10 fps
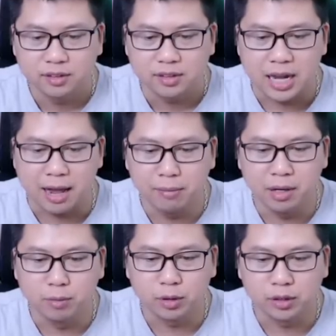Đã mở
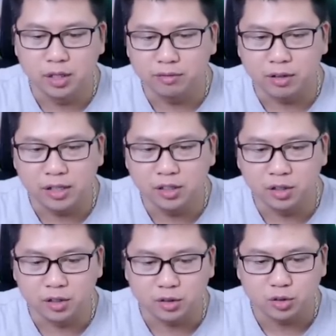một đường vào đấy rồi.
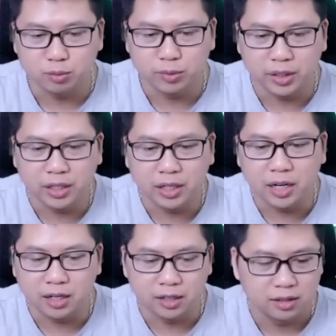Chuẩn bị
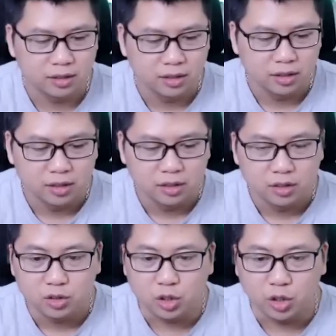à,
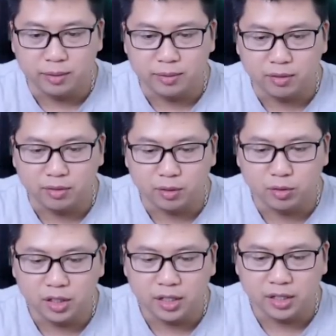cho em nào vào nữa
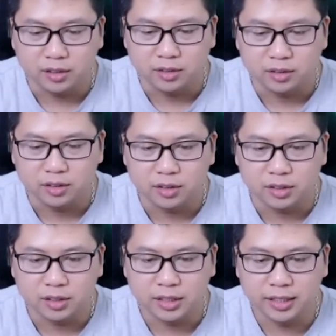đây.
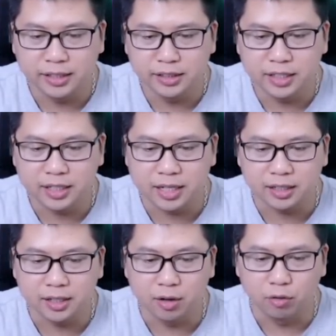Kinh kiếp các
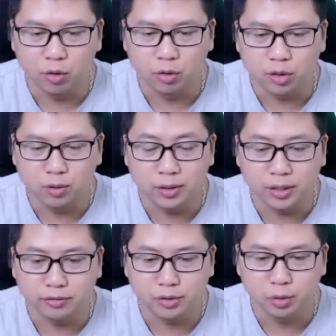kiểu vô không.
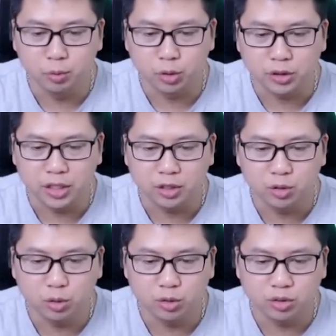Inferno một tia nó đốt
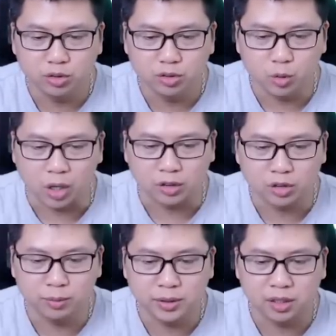khoảng cho
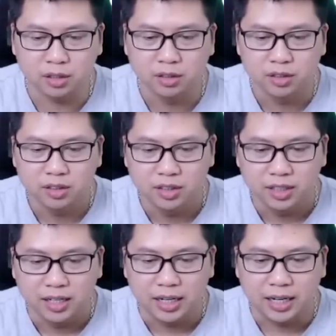bây giờ.
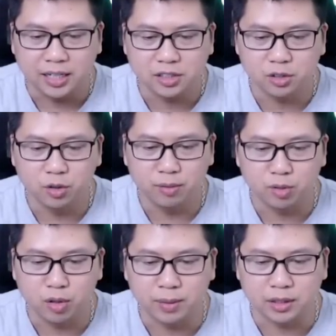Ice Golem có
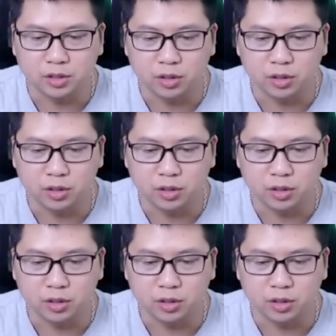mặt rồi.